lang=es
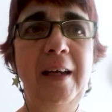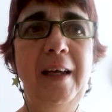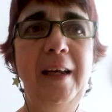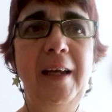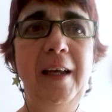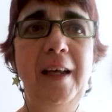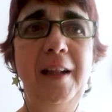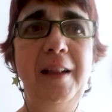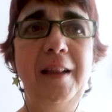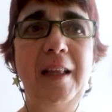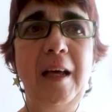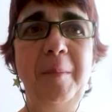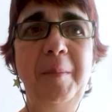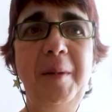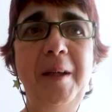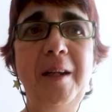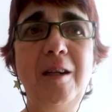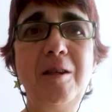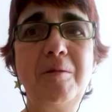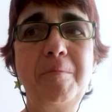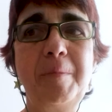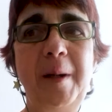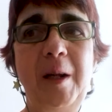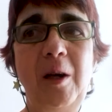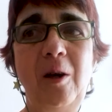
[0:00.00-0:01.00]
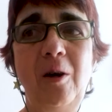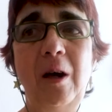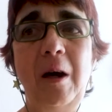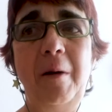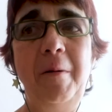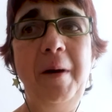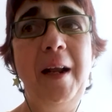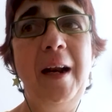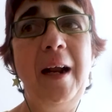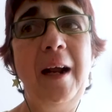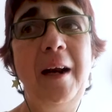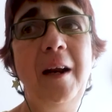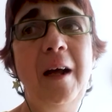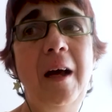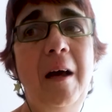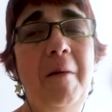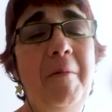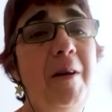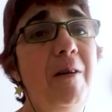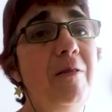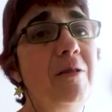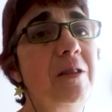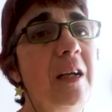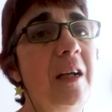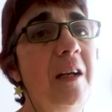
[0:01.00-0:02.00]
y también espero
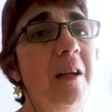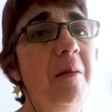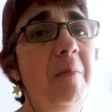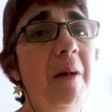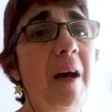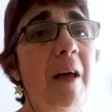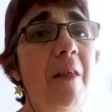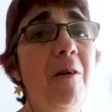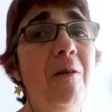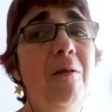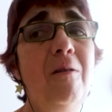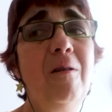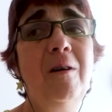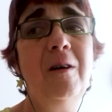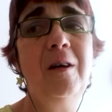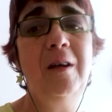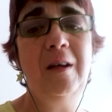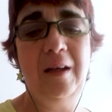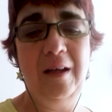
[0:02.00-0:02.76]
haberos animado